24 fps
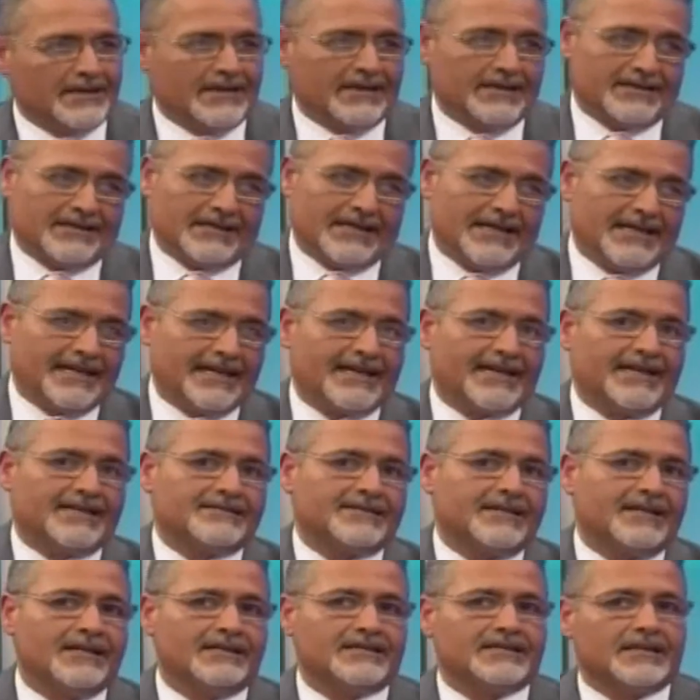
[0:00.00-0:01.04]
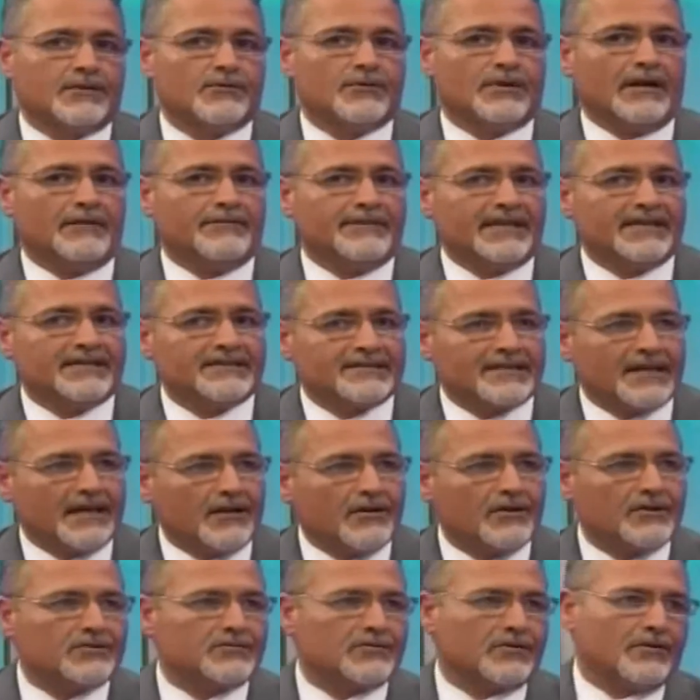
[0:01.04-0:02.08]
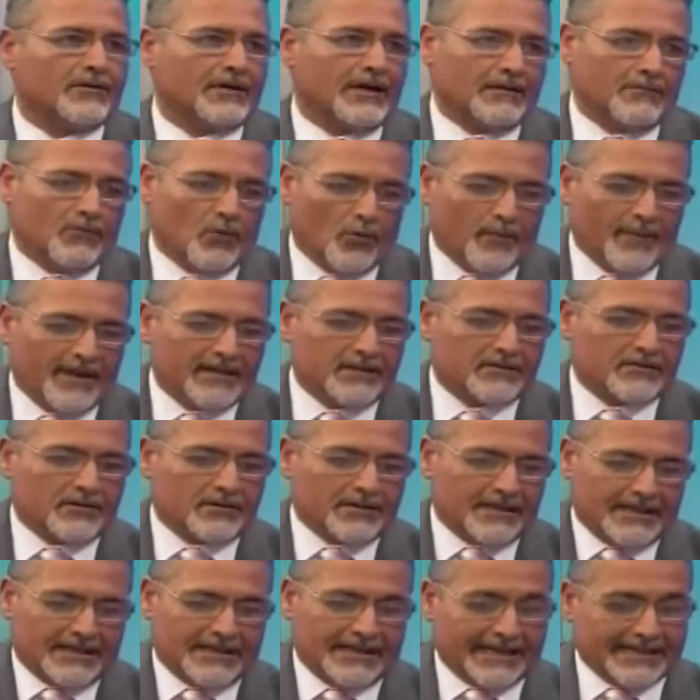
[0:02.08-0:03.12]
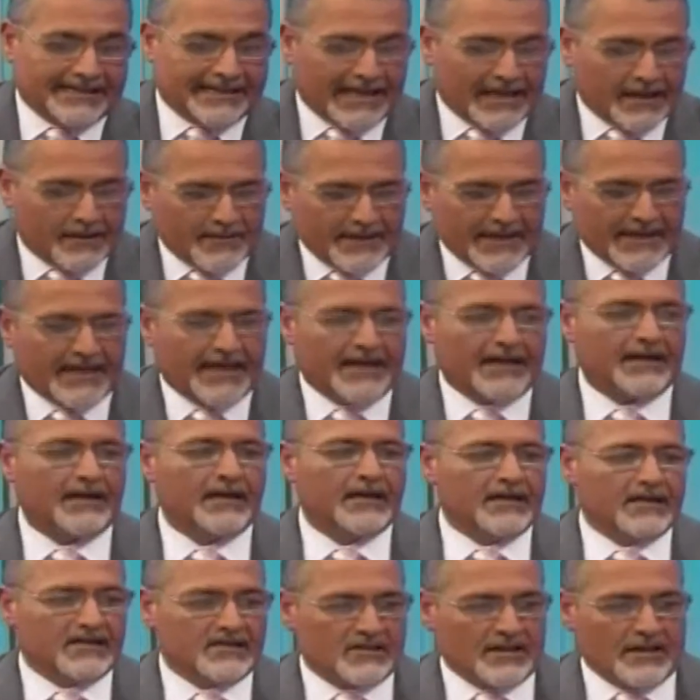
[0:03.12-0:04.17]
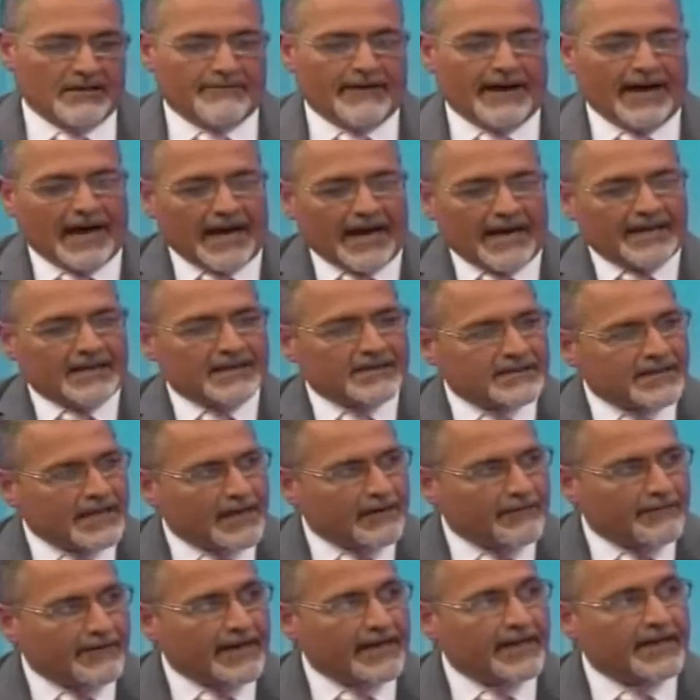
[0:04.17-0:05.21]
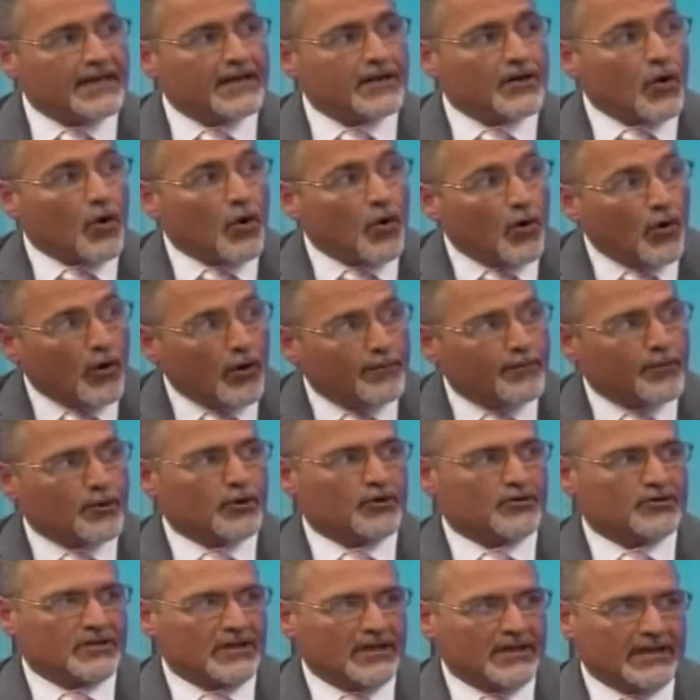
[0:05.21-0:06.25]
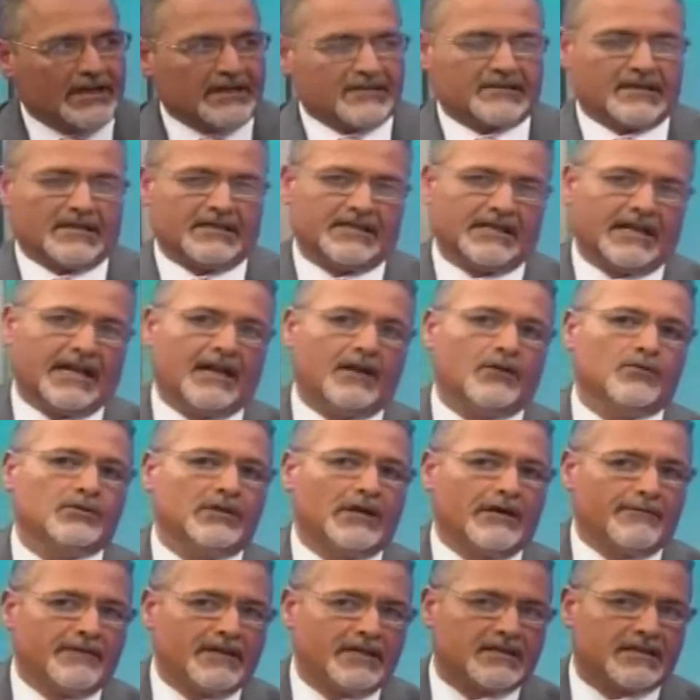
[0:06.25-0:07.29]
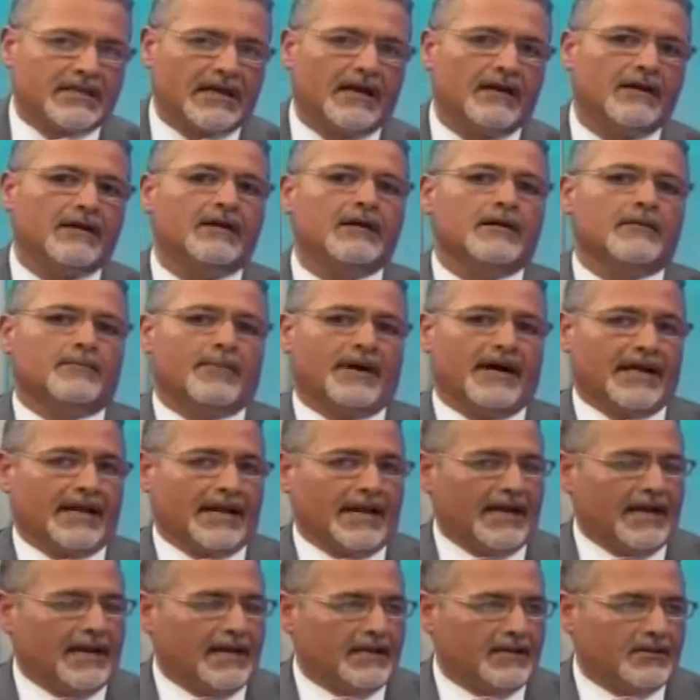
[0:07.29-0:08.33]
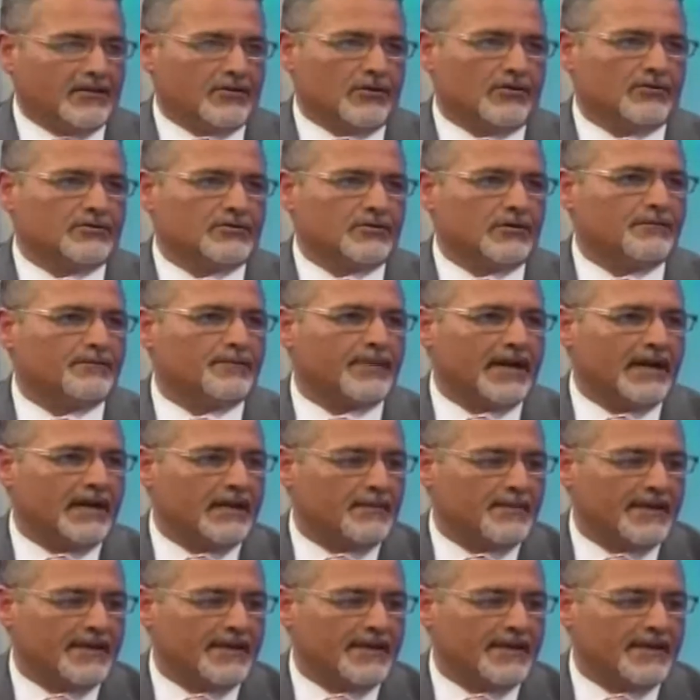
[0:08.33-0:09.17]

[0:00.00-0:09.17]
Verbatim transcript: Y tiene que ser el tribunal bien celoso al momento de determinar si va a intervenir o procede a señalar una vista para el injunction